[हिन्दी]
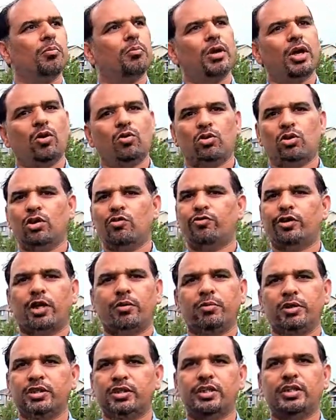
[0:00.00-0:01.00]
मैं उनको
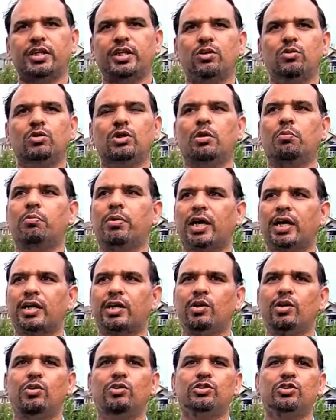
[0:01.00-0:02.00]
इन्फॉर्मेशन दे दूँगा
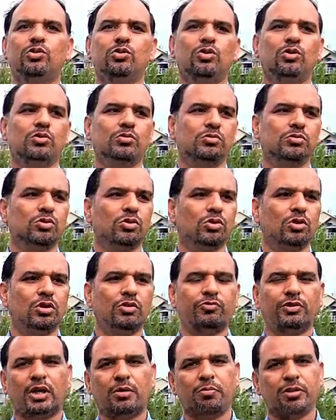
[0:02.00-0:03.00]
बाकी जो
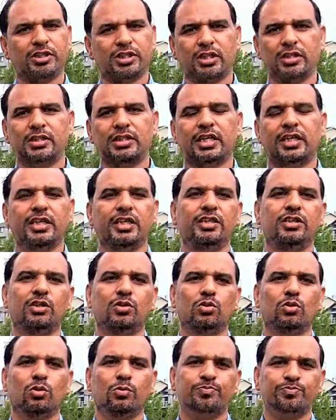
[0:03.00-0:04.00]
इन्फॉर्मेशन चाहिए
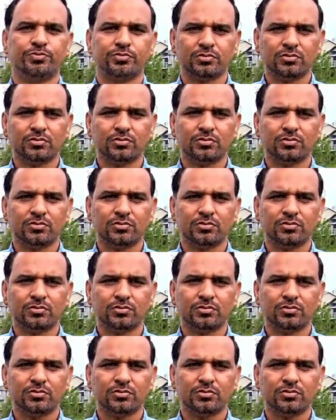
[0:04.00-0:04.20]
जिनको